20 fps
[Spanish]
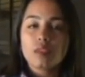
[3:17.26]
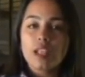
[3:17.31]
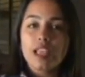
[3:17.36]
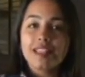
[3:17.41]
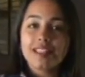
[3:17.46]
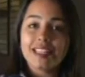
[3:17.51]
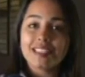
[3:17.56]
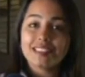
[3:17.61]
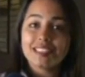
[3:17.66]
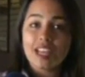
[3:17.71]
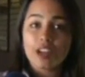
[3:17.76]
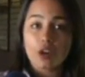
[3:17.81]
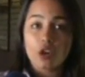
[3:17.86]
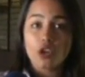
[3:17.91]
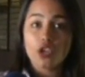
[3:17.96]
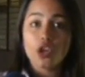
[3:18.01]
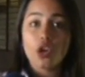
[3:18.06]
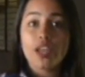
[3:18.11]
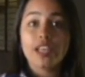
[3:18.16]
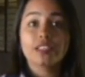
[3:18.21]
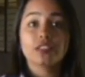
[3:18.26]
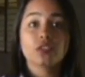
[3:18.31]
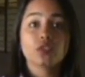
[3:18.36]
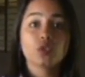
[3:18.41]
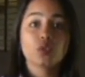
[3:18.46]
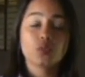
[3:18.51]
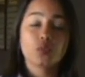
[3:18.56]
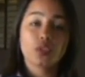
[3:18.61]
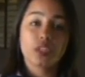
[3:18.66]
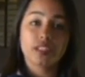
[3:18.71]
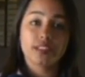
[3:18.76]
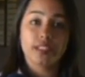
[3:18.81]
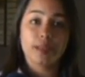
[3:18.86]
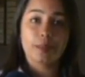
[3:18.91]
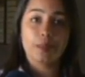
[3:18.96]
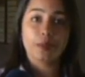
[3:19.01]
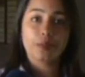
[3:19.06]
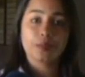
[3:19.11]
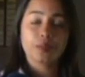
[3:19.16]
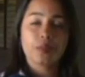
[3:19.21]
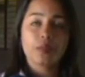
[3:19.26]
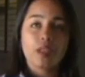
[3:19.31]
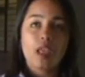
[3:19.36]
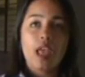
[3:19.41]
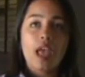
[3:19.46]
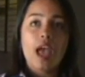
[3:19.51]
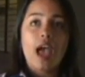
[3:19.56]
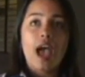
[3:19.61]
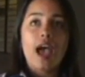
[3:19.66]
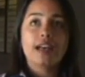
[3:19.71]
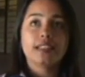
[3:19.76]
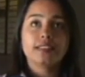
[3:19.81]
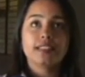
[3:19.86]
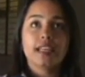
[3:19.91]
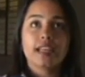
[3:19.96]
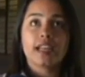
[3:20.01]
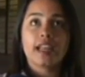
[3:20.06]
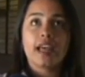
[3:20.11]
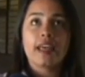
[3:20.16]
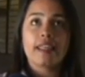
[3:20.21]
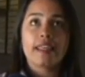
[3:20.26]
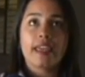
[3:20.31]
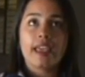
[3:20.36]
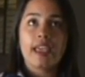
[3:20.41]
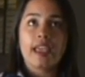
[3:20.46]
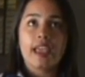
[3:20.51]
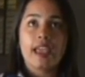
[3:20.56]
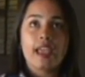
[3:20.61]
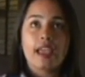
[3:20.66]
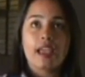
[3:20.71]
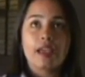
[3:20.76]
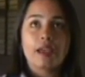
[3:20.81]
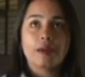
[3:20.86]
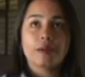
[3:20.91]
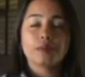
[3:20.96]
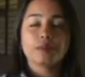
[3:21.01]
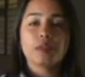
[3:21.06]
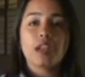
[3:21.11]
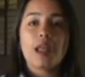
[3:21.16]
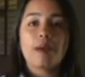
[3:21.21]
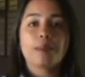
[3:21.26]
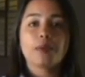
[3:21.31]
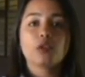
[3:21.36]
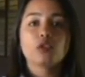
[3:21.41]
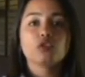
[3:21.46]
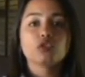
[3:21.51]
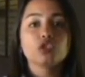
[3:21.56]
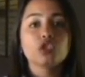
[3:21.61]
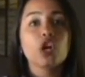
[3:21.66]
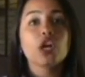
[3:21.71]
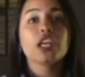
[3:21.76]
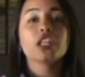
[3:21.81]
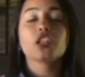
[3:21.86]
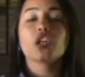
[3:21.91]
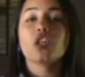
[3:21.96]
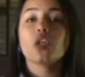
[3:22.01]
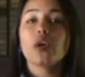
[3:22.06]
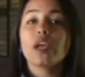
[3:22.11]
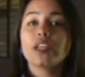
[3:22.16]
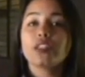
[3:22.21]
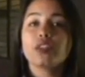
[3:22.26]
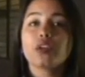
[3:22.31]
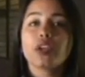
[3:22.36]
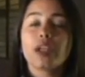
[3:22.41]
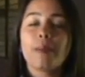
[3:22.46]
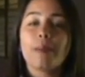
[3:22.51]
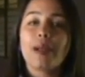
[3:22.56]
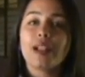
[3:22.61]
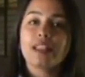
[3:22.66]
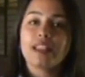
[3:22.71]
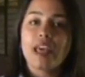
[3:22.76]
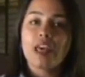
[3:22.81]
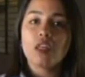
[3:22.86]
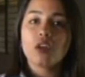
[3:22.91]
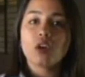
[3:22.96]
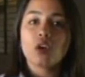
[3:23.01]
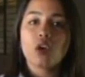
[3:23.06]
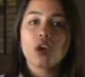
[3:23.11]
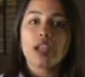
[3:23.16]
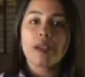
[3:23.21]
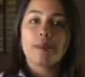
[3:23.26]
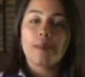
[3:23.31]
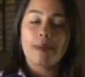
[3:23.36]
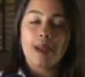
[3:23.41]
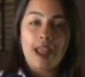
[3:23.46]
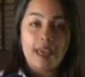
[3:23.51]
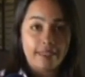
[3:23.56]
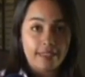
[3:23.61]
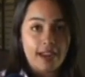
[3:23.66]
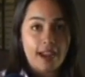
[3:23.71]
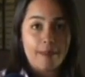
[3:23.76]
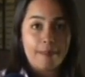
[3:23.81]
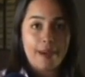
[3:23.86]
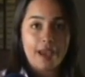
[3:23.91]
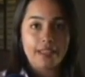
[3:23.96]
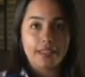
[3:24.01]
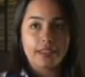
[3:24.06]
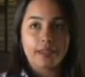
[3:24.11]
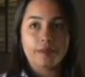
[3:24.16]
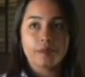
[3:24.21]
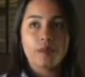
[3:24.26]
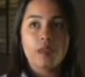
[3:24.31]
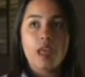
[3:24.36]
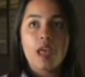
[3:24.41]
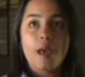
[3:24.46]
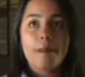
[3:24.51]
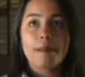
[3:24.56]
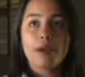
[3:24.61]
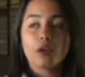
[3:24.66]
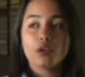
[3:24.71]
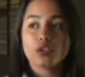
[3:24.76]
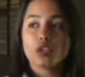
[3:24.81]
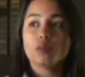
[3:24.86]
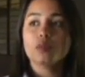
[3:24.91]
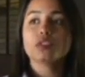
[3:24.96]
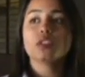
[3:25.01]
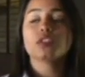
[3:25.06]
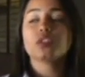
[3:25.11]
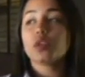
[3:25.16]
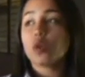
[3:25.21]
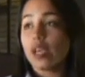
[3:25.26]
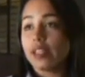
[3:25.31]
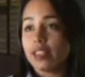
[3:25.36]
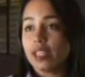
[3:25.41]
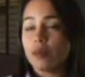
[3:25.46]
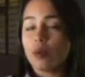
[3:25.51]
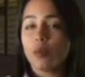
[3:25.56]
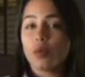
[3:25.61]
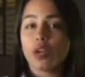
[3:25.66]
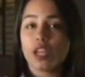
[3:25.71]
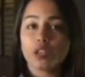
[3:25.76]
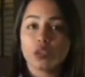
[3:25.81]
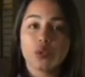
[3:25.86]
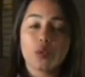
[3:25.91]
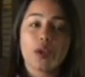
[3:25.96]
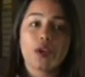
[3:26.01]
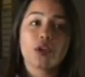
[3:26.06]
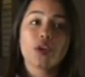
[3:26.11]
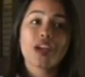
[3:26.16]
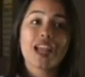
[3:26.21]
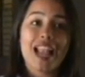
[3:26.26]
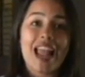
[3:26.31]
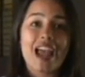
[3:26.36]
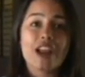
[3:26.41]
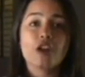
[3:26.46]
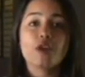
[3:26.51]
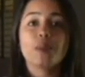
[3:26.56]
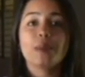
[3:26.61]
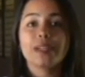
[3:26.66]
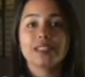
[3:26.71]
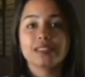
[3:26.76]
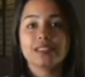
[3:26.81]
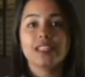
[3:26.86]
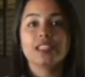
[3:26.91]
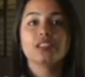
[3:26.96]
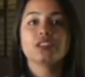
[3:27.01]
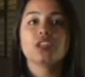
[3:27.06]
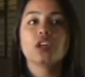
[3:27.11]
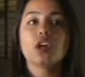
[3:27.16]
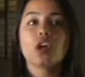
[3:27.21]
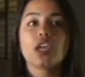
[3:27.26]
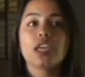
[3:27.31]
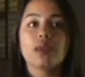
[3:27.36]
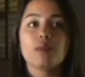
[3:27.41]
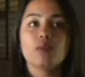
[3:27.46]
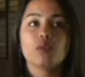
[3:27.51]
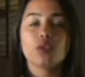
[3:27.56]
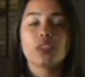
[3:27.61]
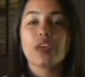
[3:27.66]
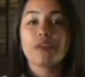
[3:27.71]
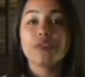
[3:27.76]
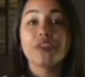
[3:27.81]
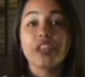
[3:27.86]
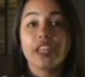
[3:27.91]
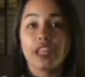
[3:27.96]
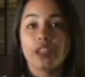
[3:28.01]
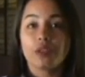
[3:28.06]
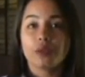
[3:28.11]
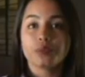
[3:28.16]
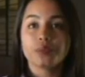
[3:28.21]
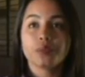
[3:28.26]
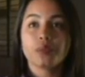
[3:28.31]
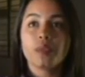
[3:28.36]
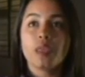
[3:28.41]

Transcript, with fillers: en desarrollo en su municipio, acerca de la producción y todo esto respaldado con el plan de la patria. Me gustó mucho su objetivo porque estuvieron claros, precisos y muy definidos.